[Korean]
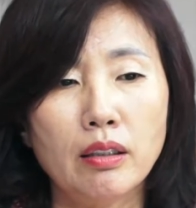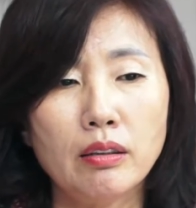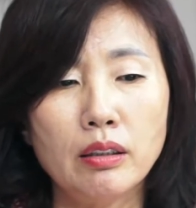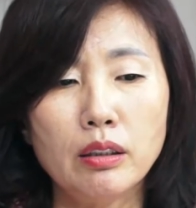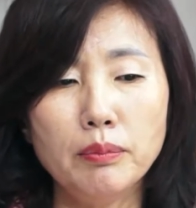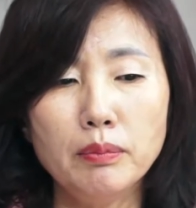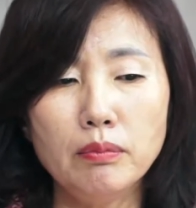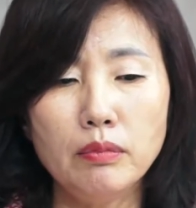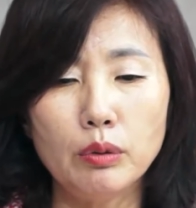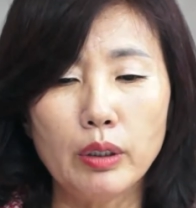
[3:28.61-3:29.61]

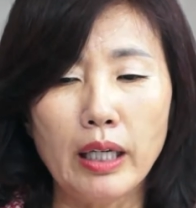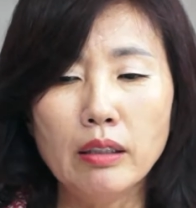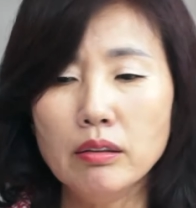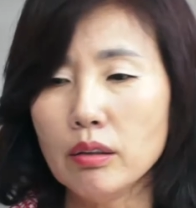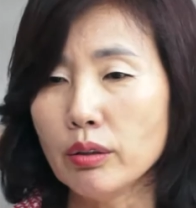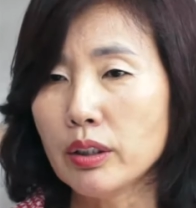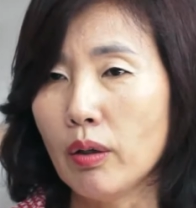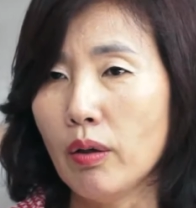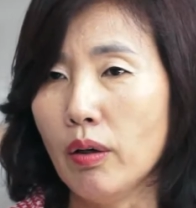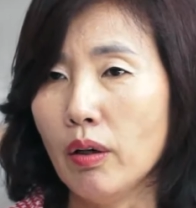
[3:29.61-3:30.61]
지금 예를
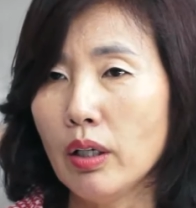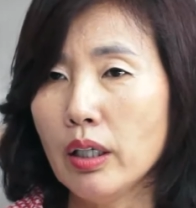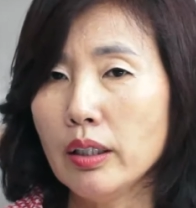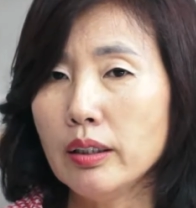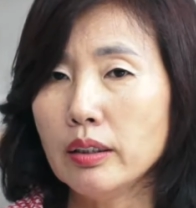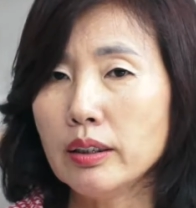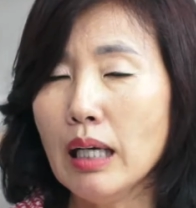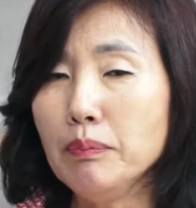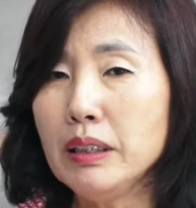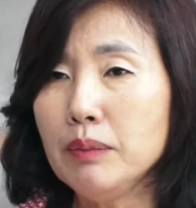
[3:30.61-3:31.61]
들어서
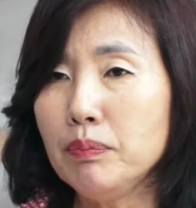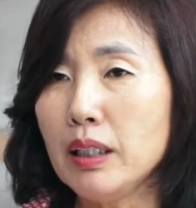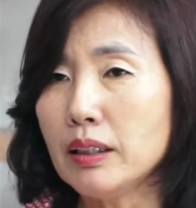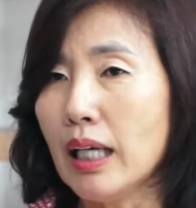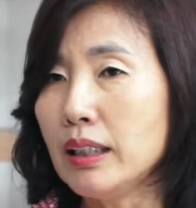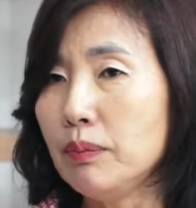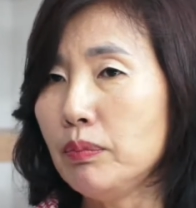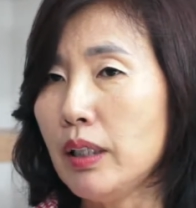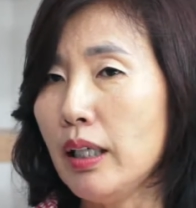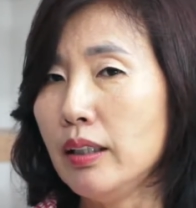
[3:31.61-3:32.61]
30대,
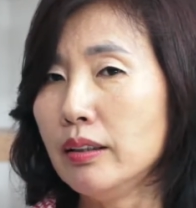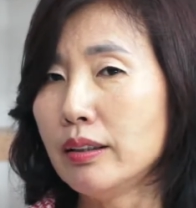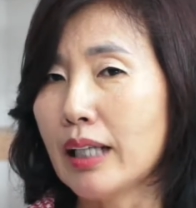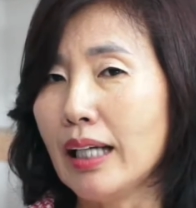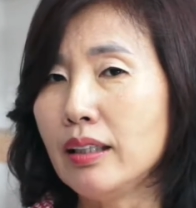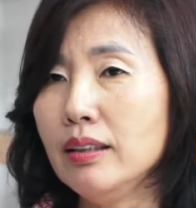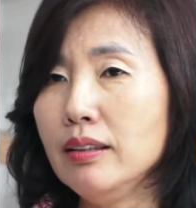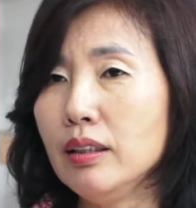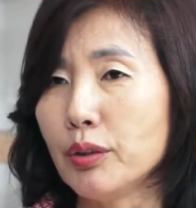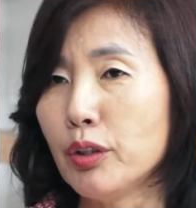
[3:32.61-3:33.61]
40대에는
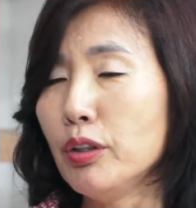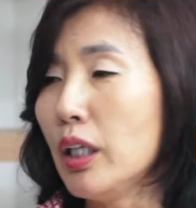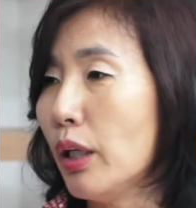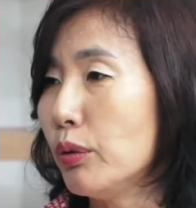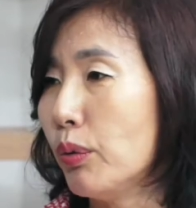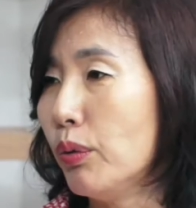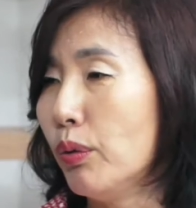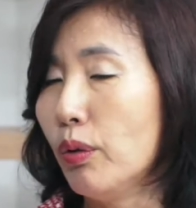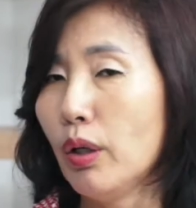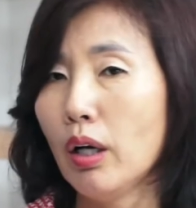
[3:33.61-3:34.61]
같은
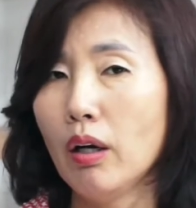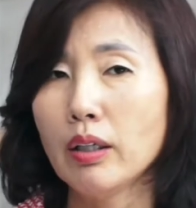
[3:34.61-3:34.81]
여성이라도 네.